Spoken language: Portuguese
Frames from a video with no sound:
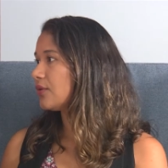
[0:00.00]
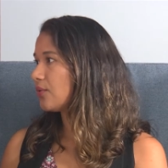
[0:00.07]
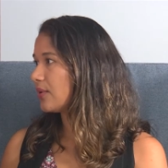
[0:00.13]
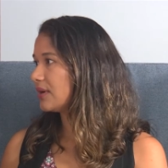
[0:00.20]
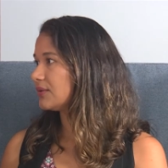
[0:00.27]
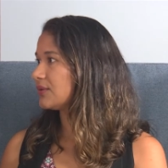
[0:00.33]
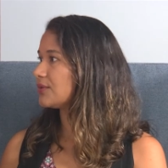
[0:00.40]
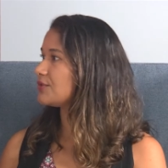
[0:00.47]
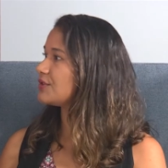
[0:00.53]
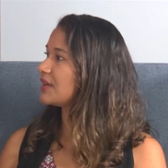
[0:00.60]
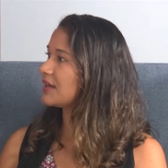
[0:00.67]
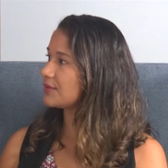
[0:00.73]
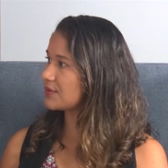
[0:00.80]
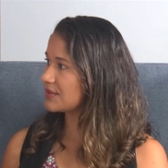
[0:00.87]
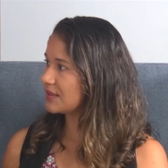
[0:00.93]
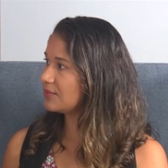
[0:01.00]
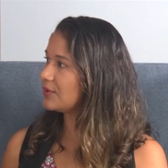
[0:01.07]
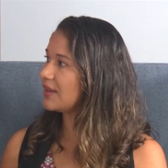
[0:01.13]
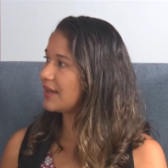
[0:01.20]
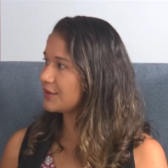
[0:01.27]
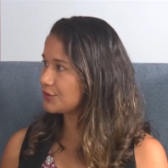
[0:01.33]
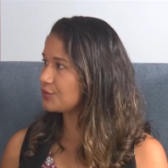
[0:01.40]
quanto aos direitos da
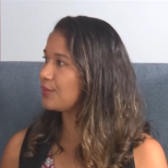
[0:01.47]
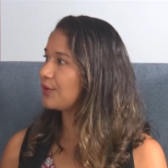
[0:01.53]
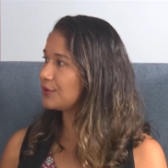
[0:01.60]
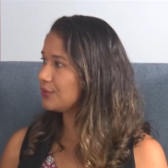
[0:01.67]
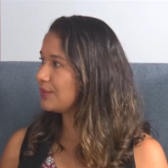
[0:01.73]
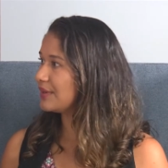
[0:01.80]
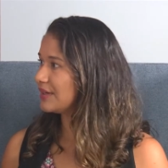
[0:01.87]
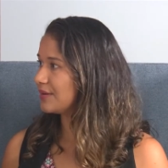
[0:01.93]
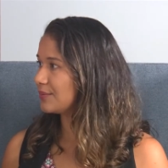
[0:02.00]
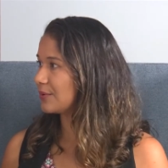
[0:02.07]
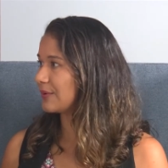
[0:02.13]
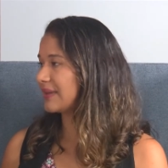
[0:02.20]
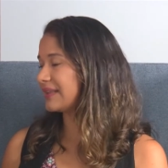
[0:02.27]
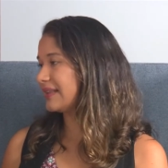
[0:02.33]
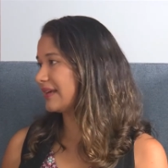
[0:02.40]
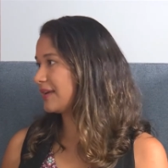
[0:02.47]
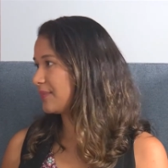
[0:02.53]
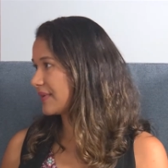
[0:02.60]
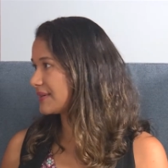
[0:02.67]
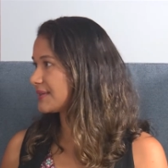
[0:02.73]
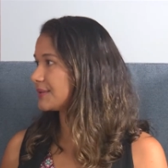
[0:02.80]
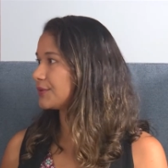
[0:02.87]
mulher de um modo amplo, né? daí
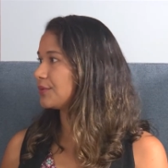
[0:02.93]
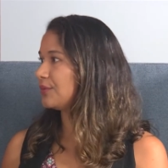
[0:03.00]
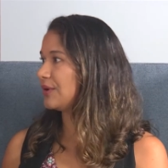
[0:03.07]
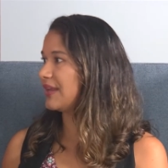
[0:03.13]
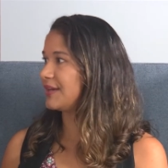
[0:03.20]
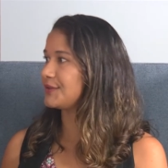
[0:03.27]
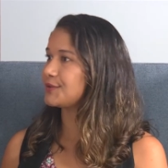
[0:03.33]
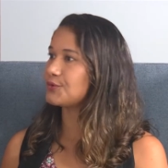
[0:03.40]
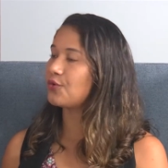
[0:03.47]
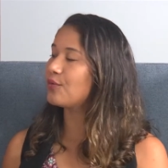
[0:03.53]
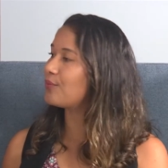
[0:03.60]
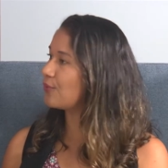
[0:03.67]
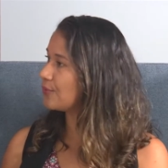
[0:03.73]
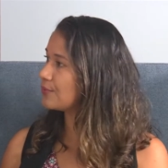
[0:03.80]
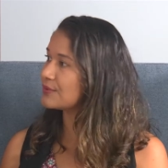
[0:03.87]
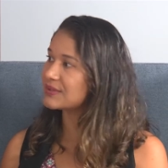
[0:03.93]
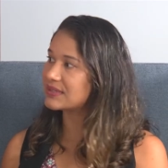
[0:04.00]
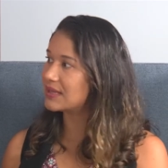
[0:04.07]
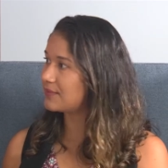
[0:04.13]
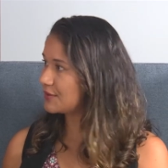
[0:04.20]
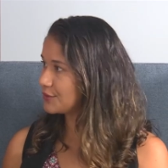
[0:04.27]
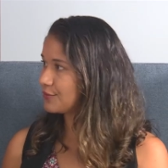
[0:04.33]
pensando mulheres comuns,
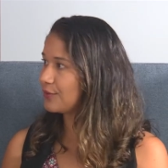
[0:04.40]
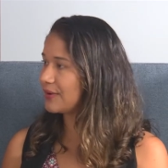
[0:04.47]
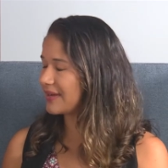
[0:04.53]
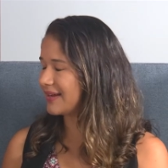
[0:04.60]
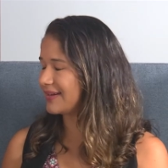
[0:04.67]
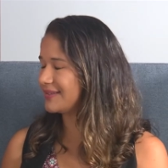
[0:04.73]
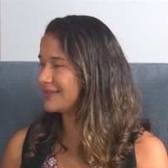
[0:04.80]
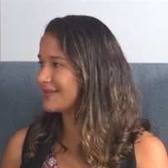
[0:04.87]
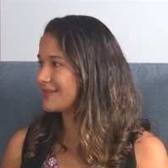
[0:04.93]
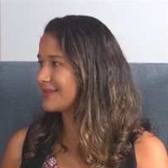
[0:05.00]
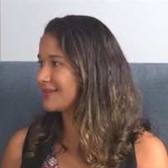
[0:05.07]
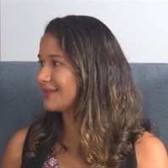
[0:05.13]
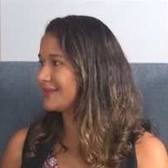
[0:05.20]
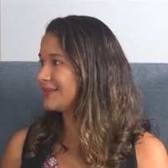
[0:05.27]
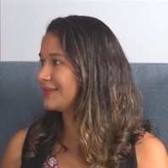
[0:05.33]
não advogadas.